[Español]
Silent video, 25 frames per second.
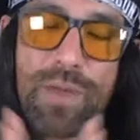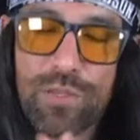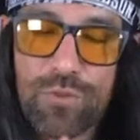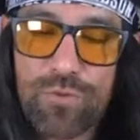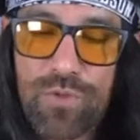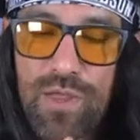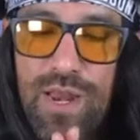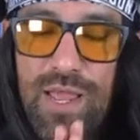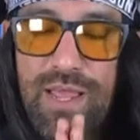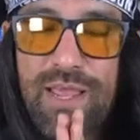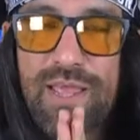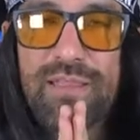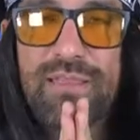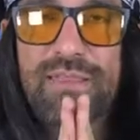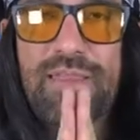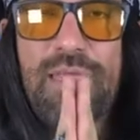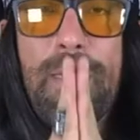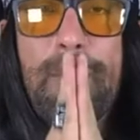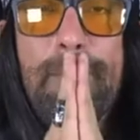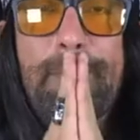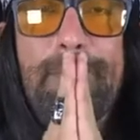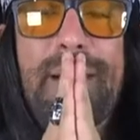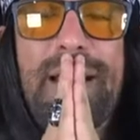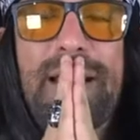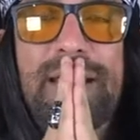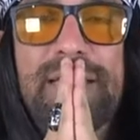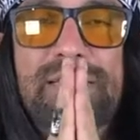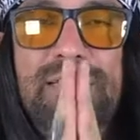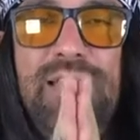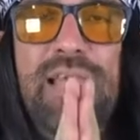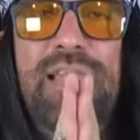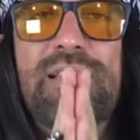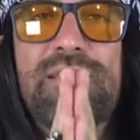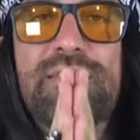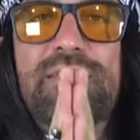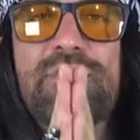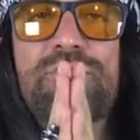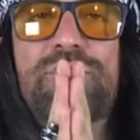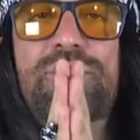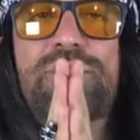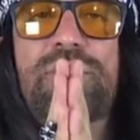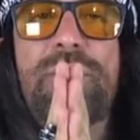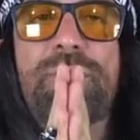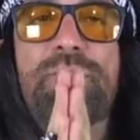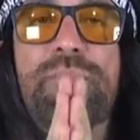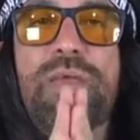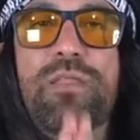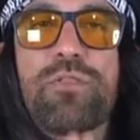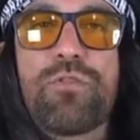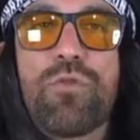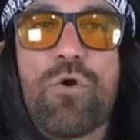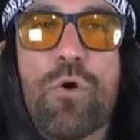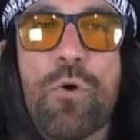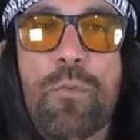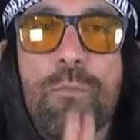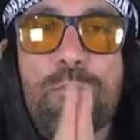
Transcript: toda la gente de Palizada, si nos están viendo